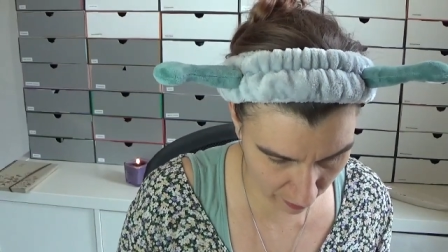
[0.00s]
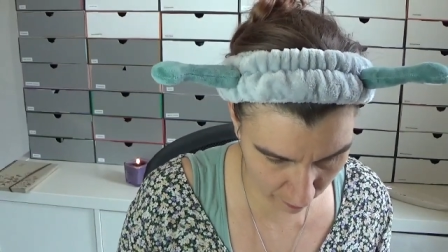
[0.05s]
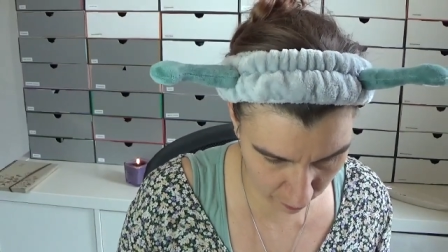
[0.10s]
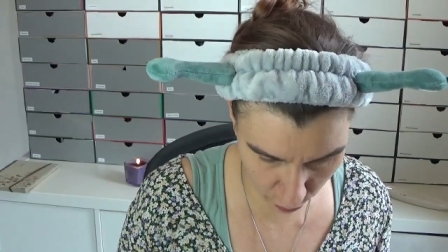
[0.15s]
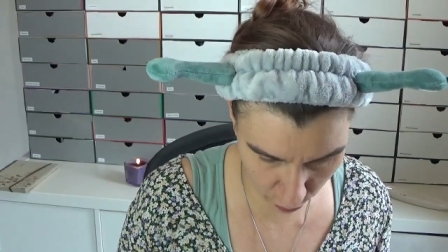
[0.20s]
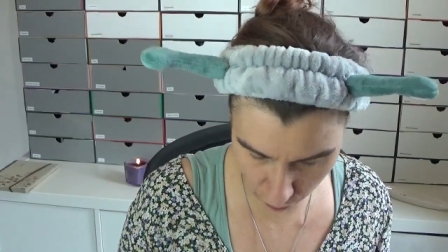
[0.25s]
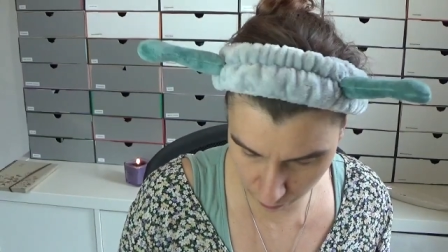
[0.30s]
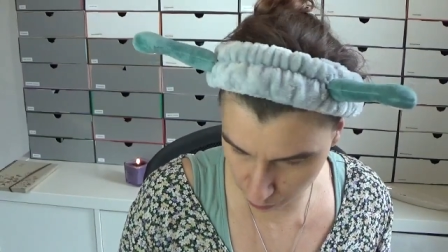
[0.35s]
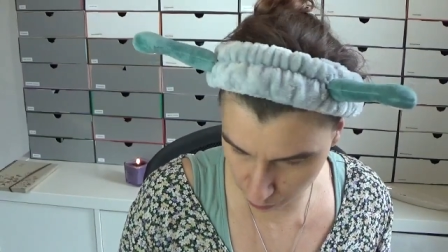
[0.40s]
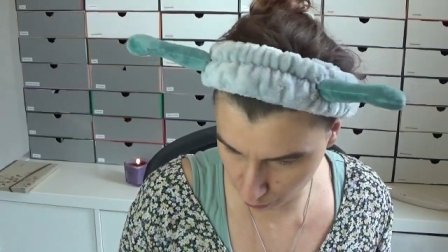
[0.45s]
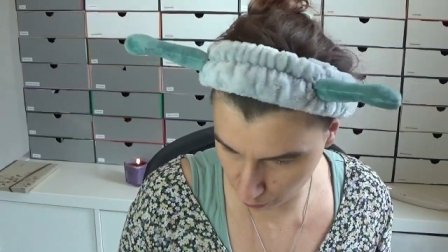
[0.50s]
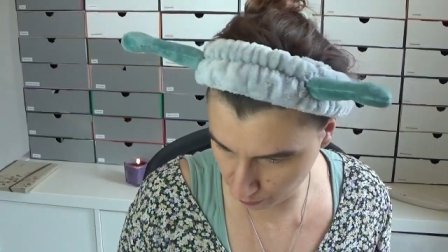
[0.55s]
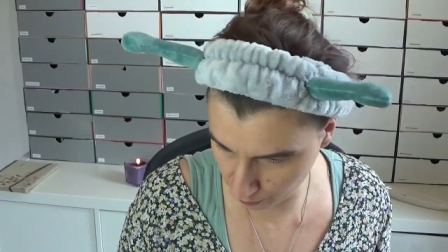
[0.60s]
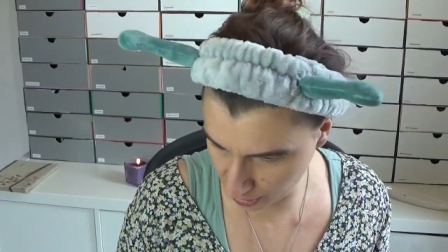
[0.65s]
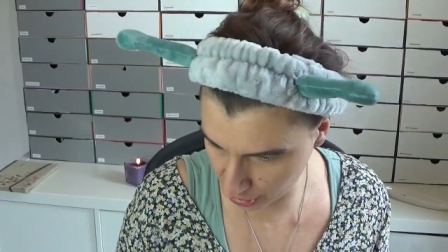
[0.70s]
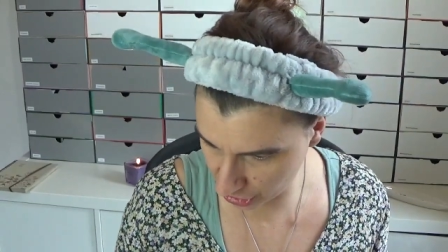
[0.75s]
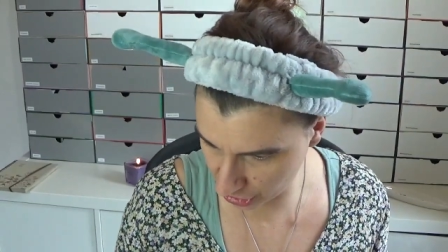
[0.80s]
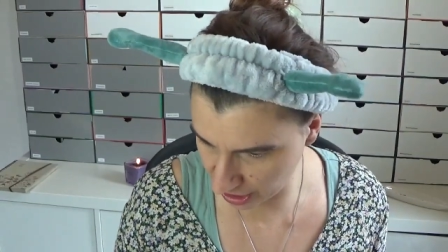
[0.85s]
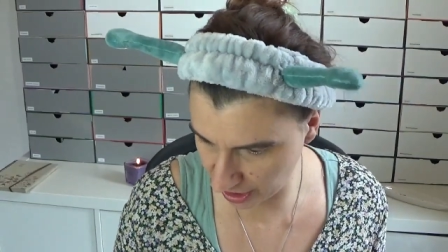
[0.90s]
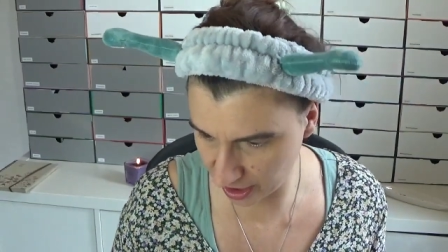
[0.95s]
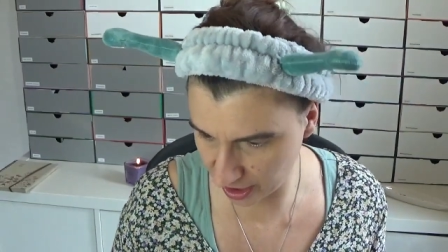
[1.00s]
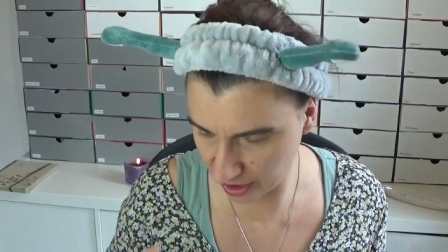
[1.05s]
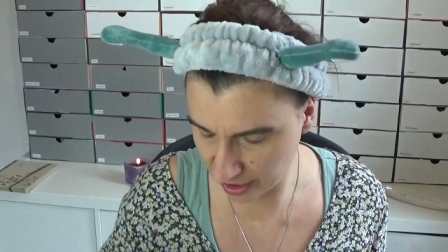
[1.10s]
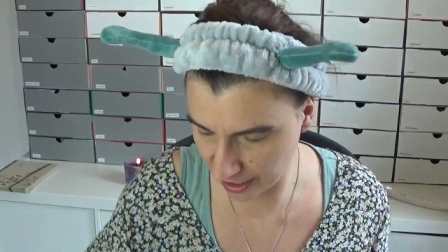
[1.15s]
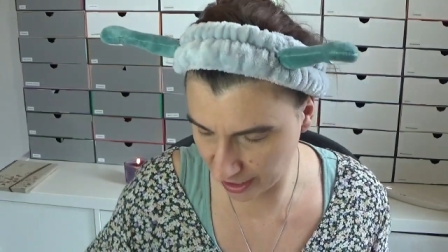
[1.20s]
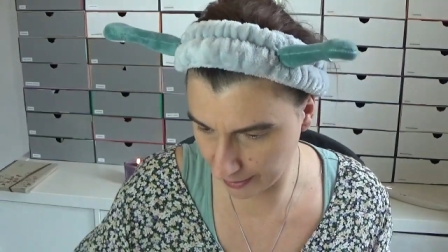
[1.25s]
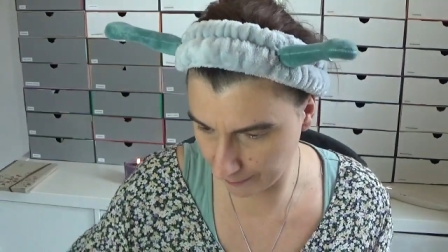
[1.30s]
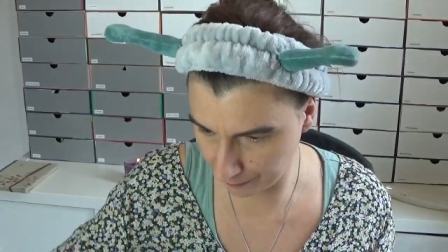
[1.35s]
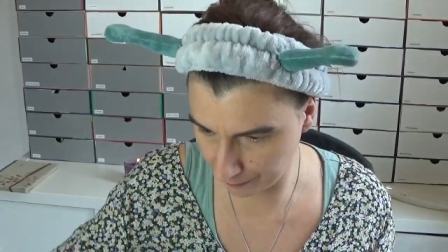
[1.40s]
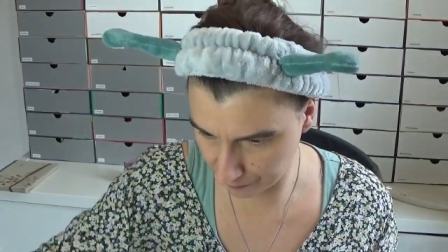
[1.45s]
Bloom Bloom Geschichte
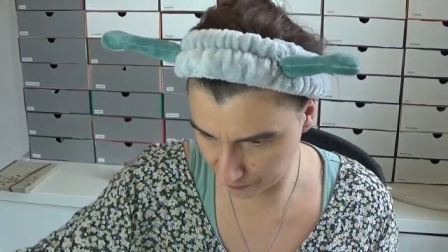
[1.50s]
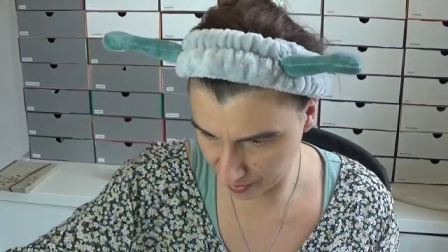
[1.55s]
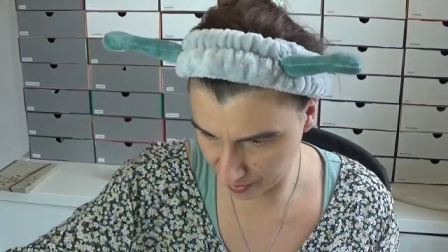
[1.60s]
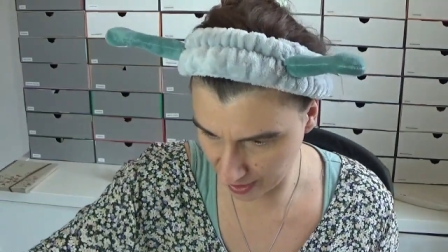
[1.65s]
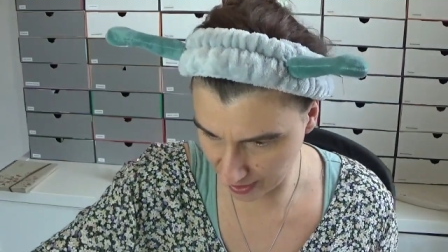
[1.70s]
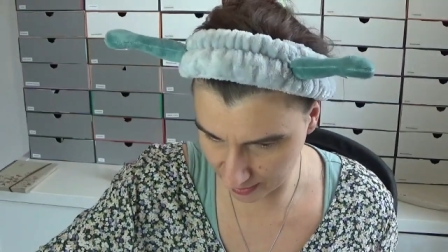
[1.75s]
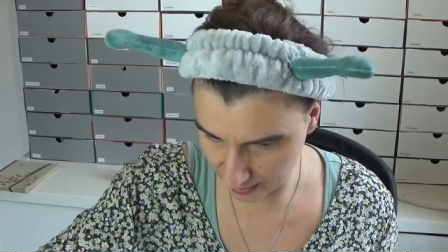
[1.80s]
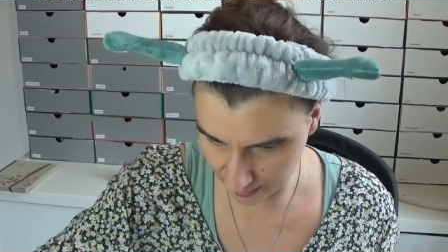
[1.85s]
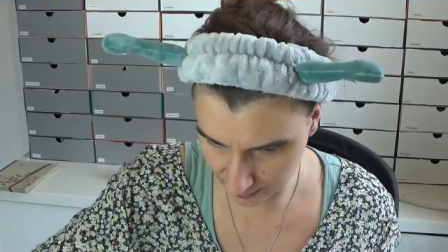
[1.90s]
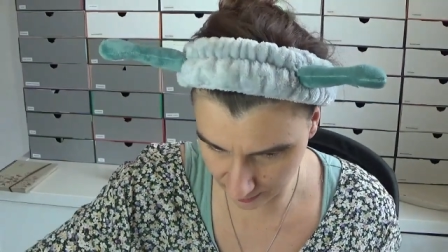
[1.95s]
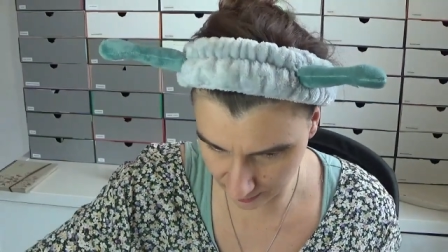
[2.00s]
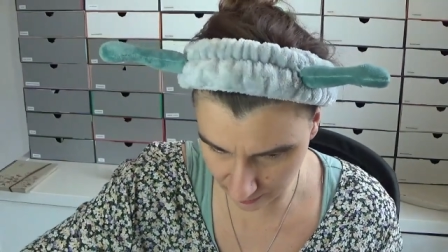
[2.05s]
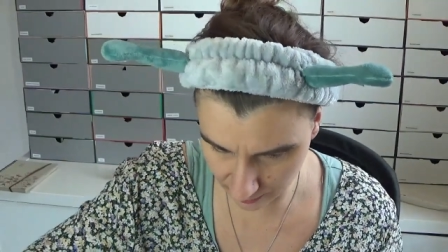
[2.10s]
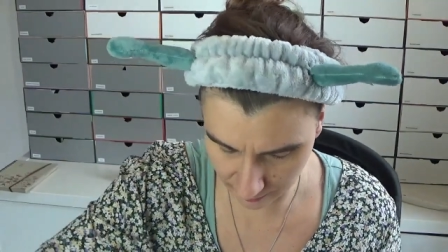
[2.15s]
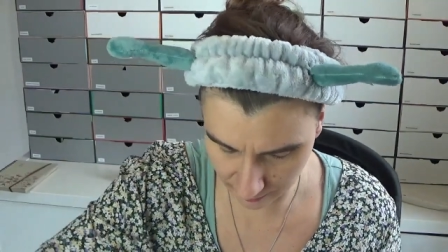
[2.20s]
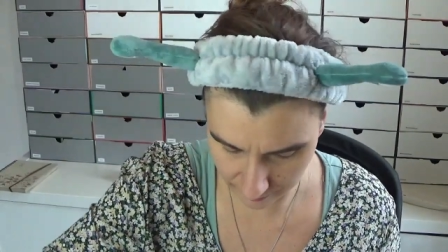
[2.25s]
testen.